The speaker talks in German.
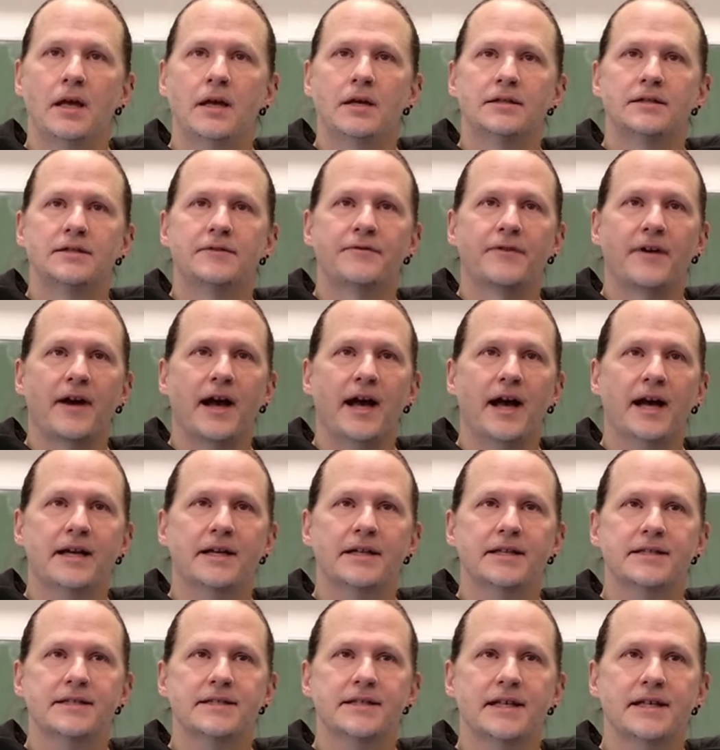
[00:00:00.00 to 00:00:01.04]
Die Frage
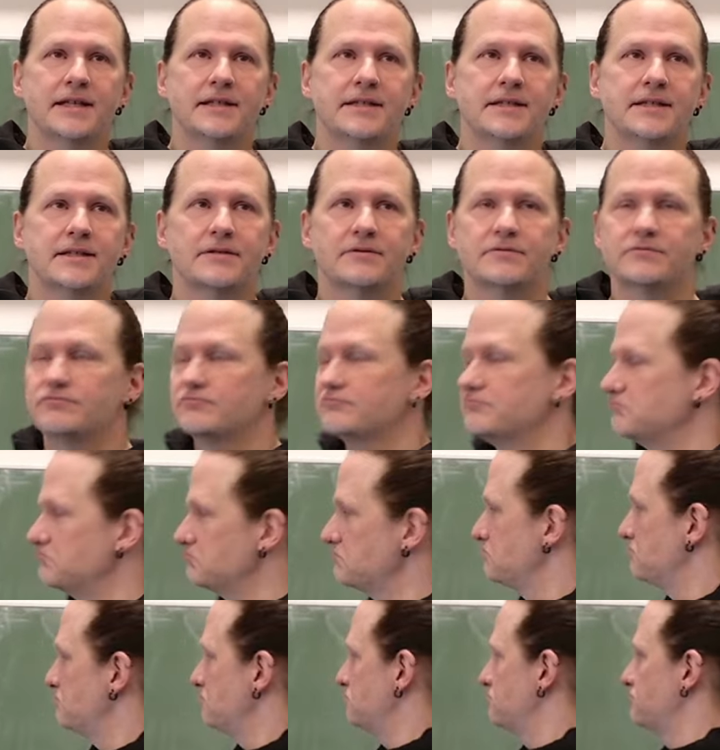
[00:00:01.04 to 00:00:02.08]
ist jetzt,
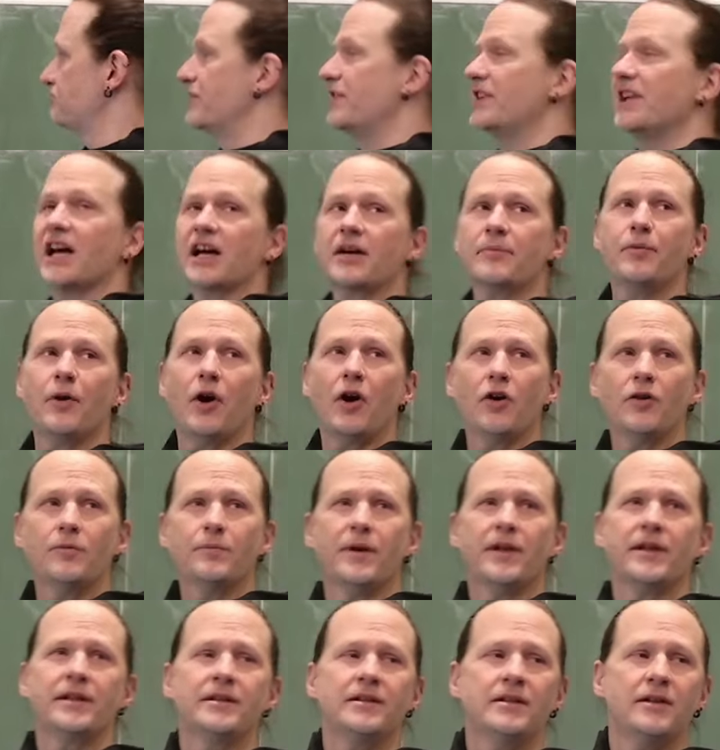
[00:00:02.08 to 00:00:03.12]
wie lange braucht
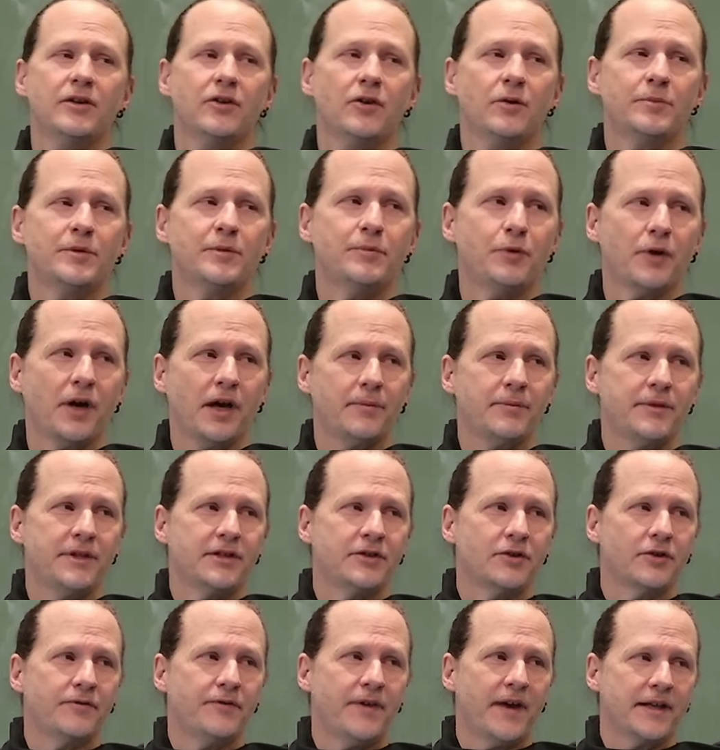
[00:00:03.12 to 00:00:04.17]
man, um die Pyramide
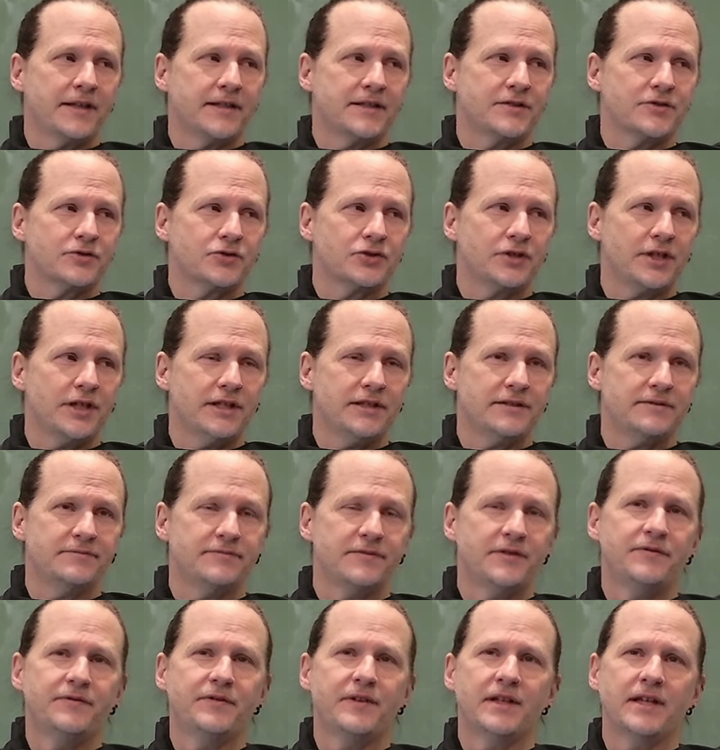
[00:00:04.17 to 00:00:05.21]
noch fertigzustellen? Wie
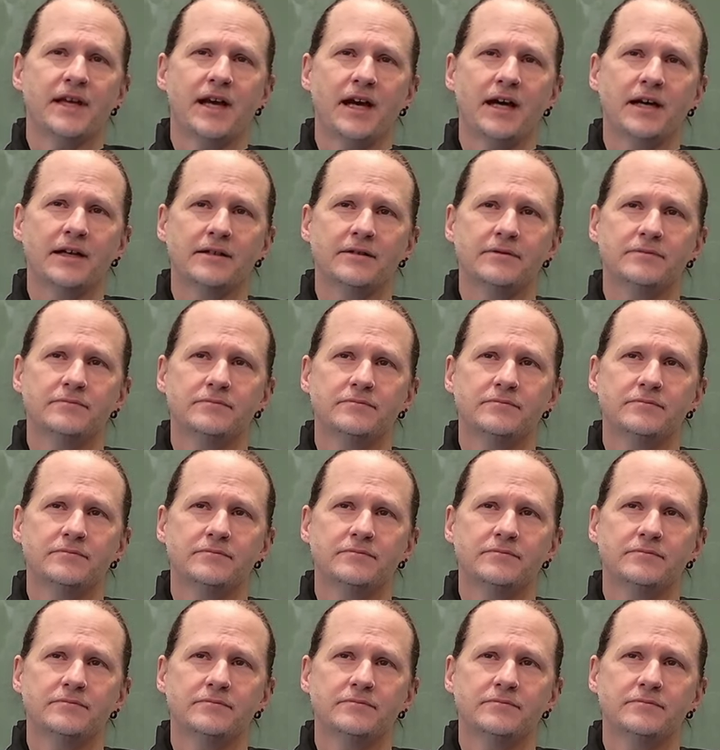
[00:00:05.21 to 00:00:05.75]
viele Jahre?